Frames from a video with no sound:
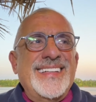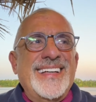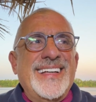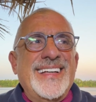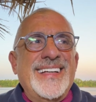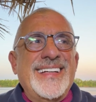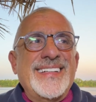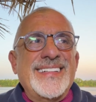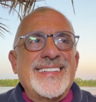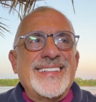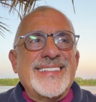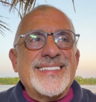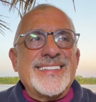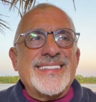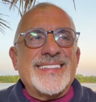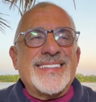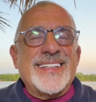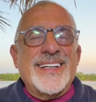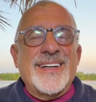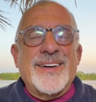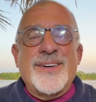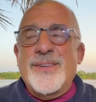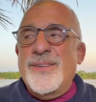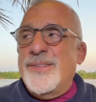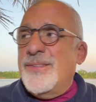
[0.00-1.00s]
é?
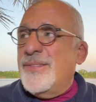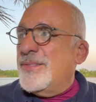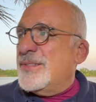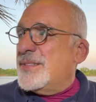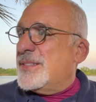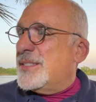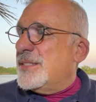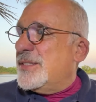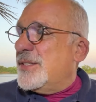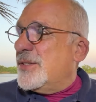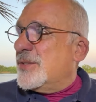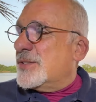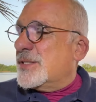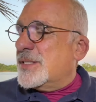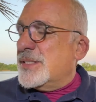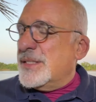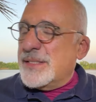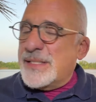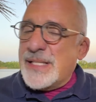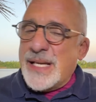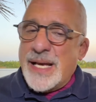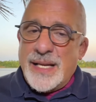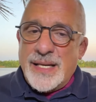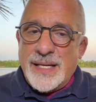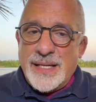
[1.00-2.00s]
Então, se Deus
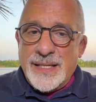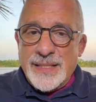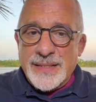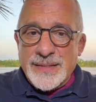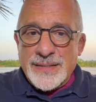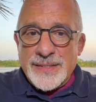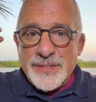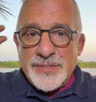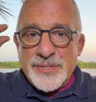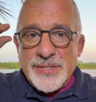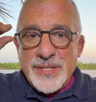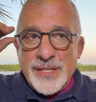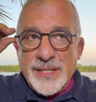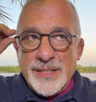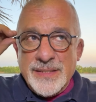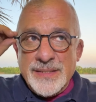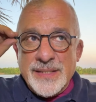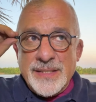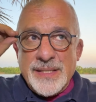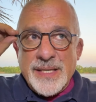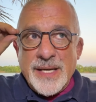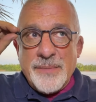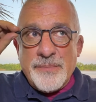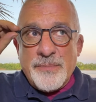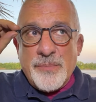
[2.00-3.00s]
quiser, a Lana está chegando
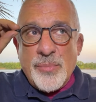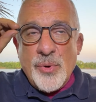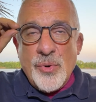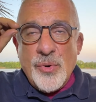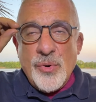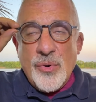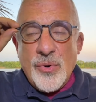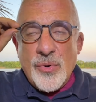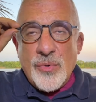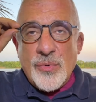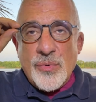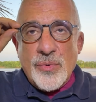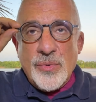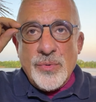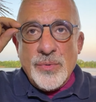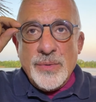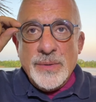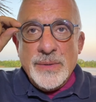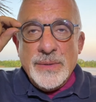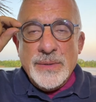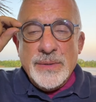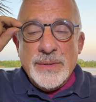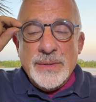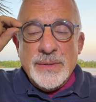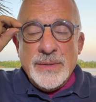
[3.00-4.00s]
daqui a pouco.
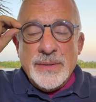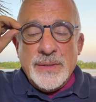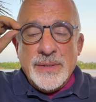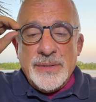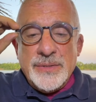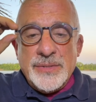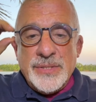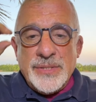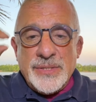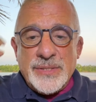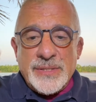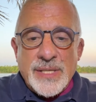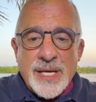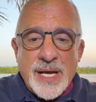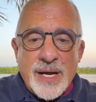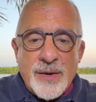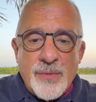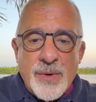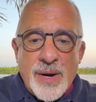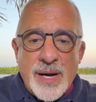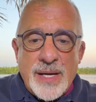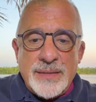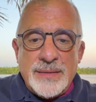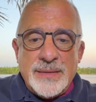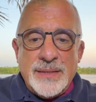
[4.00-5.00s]
A gente está
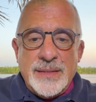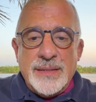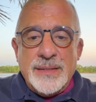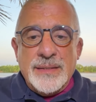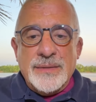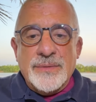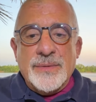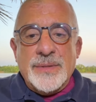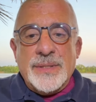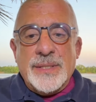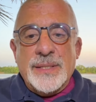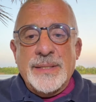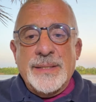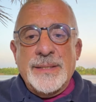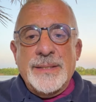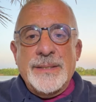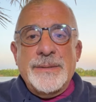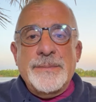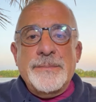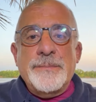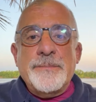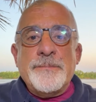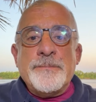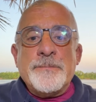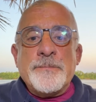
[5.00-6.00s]
aguardando
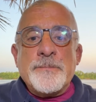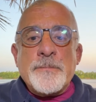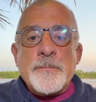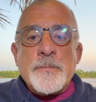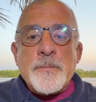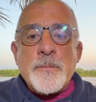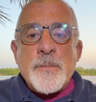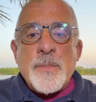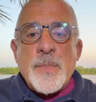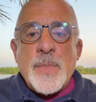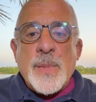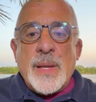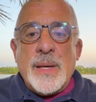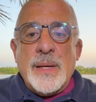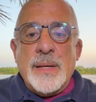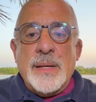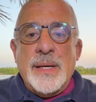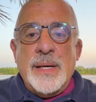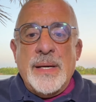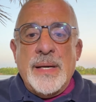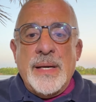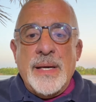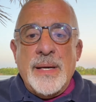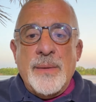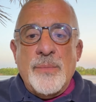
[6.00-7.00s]
aqui.
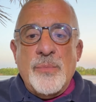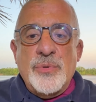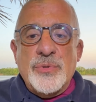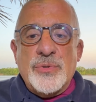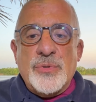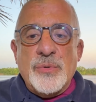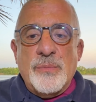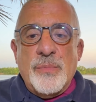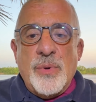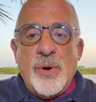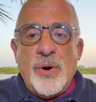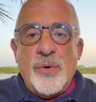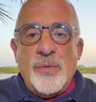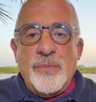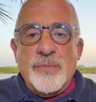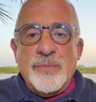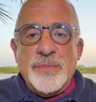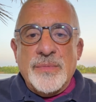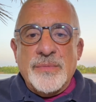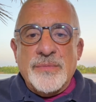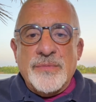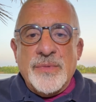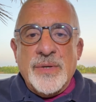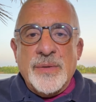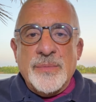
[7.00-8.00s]
É muito bom.
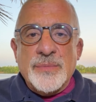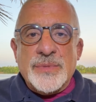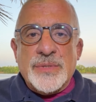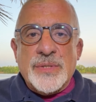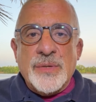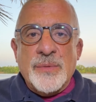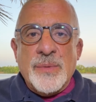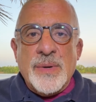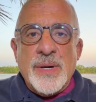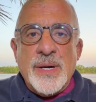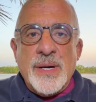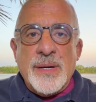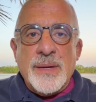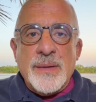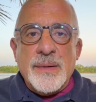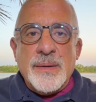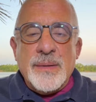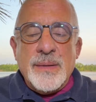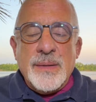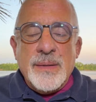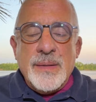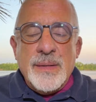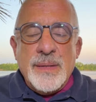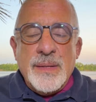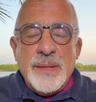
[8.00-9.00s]
Vamos ter uma,
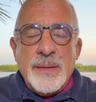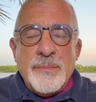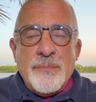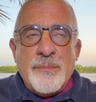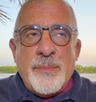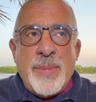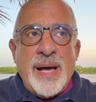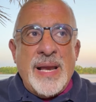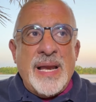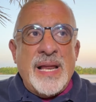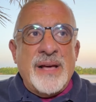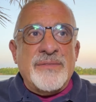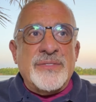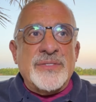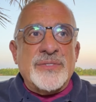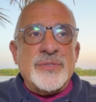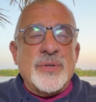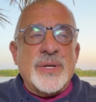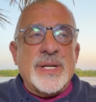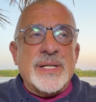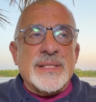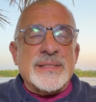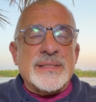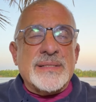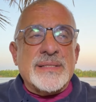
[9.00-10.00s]
palavras de
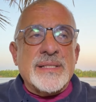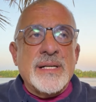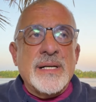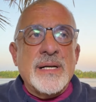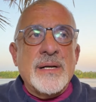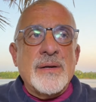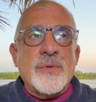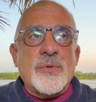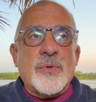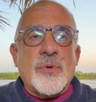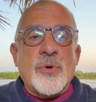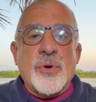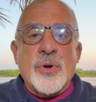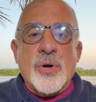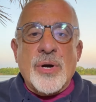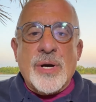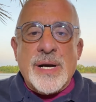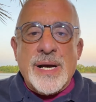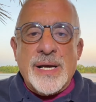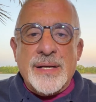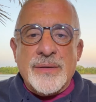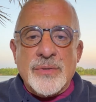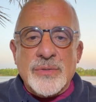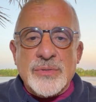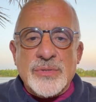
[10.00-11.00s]
oração,
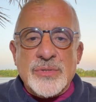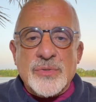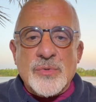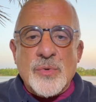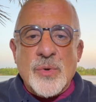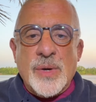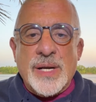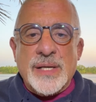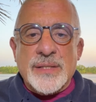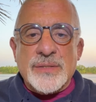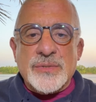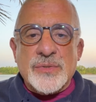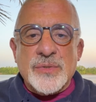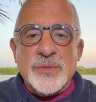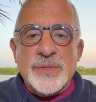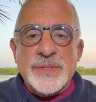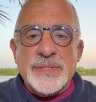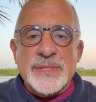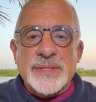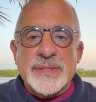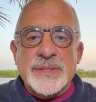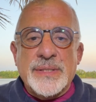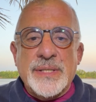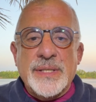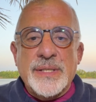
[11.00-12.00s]
colocar nossos
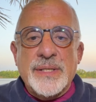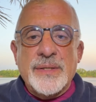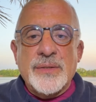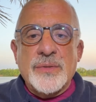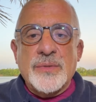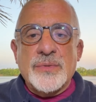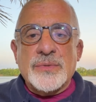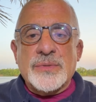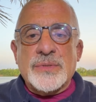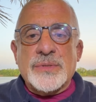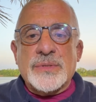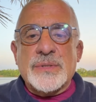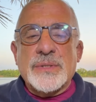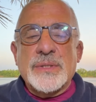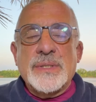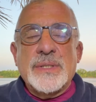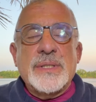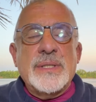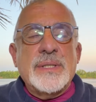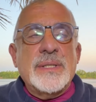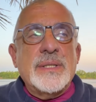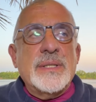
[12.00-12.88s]
corações em Deus